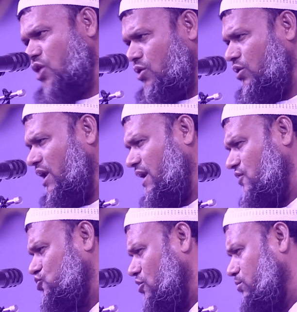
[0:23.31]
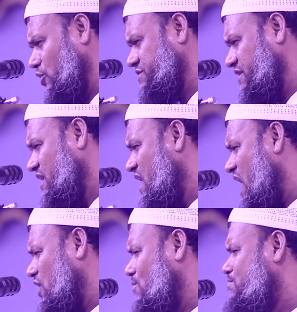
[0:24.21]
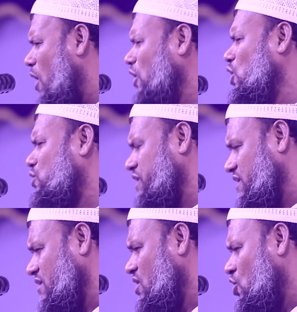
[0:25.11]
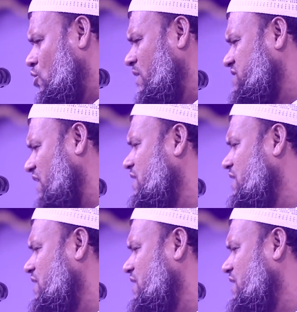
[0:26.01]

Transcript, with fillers: তখন আল্লাহ রসুল বলছেন আরো বলো কি হুমা